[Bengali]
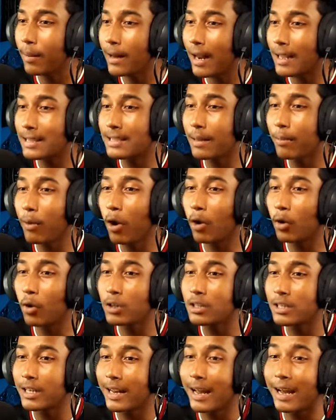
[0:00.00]
রাস্তা ব্লক
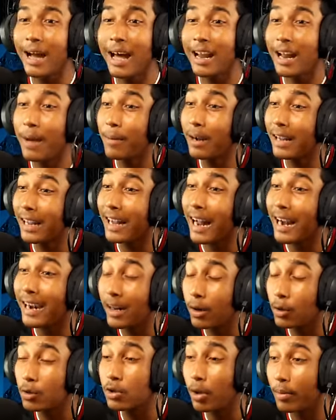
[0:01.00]
করছে আর আমাকে
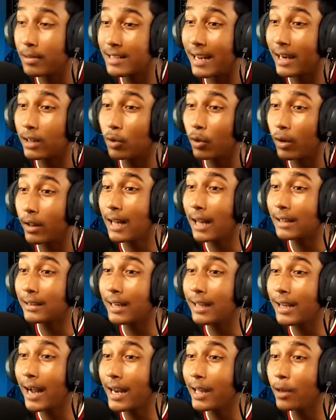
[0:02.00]
গাড়িটা খুঁজতে হবে স্যাট করে
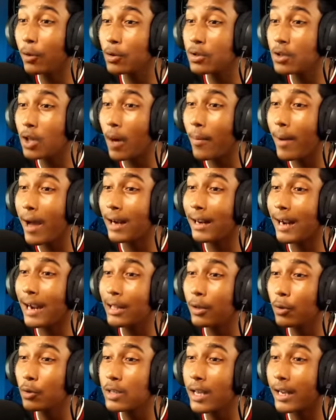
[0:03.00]
তাড়াতাড়ি গাড়ি খুঁজতে হবে আর
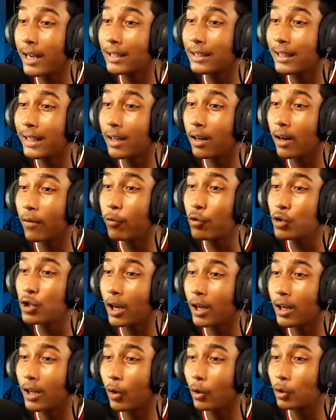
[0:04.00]
গাড়ি খুঁজে এখান থেকে রফু
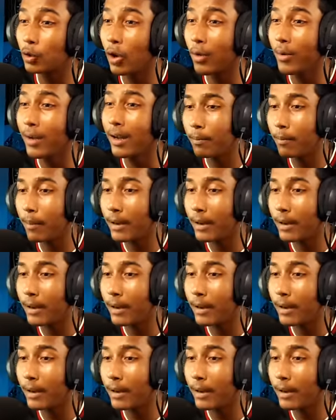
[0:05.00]
চক্কর হতে হবে